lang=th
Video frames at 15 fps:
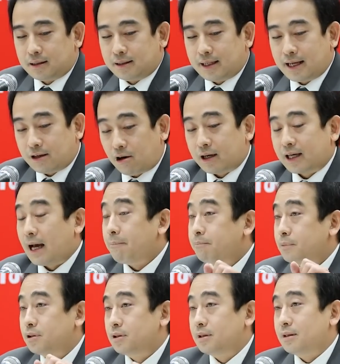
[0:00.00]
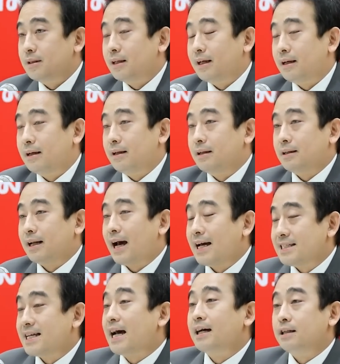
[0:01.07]
แน่นอนครับค่า
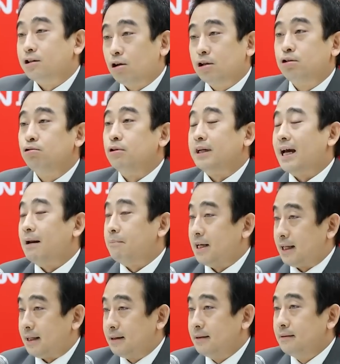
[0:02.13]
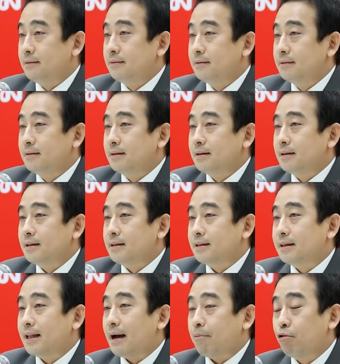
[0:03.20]
จ้างคือต้นทุนการผลิต
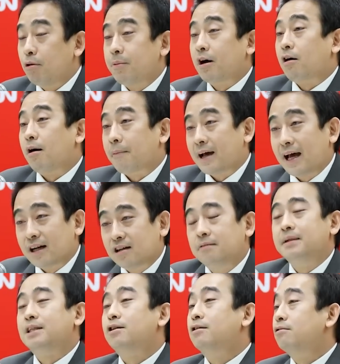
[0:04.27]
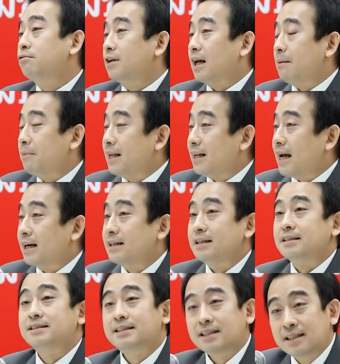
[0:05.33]
แต่ผู้ประกอบการก็มีต้นทุนการผลิตอย่าง
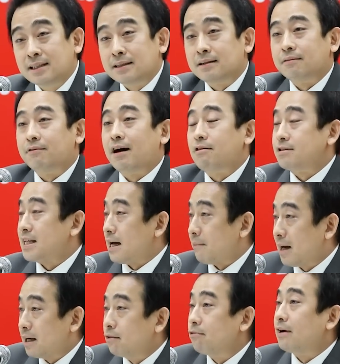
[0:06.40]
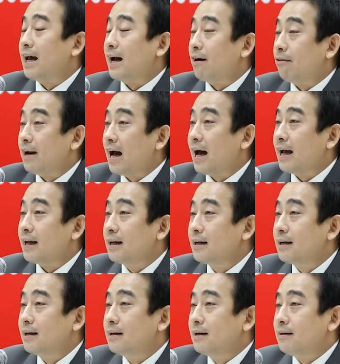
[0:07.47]
อื่นซึ่งเราสามารถดูแลเขาได้
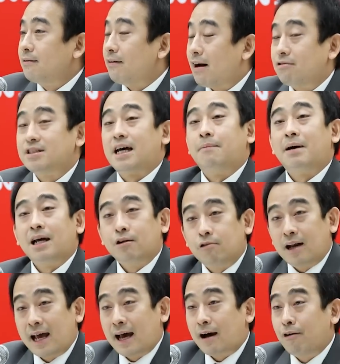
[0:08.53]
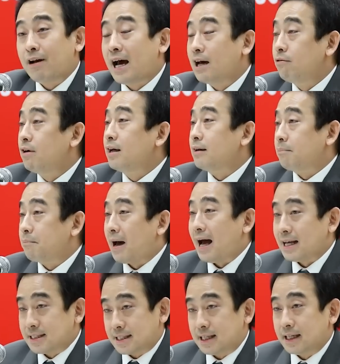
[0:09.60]
เราสามารถดูแลเขาได้ด้วย
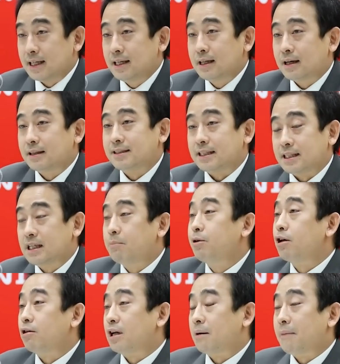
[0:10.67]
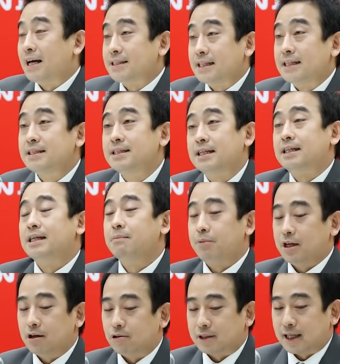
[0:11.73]
ภาษีสิทธิประโยชน์ทางภาษีสิทธิ
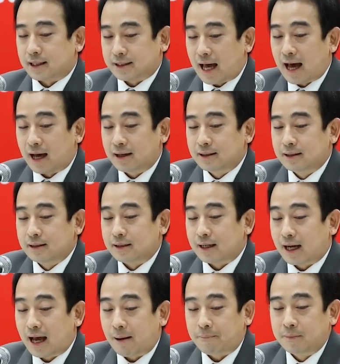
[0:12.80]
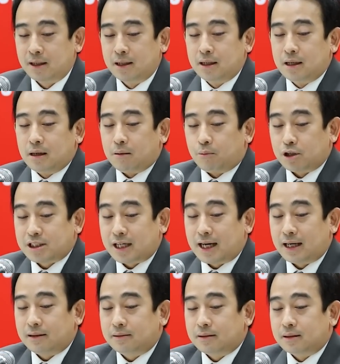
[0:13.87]
ประโยชน์ต่างๆนะครับเพราะฉะนั้น